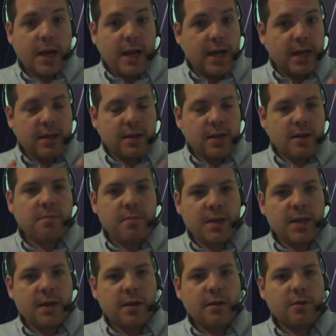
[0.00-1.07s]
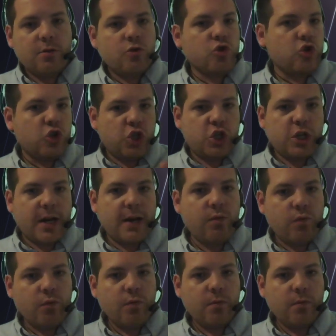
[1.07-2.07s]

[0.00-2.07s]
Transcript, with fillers: Un ennemi jaloux.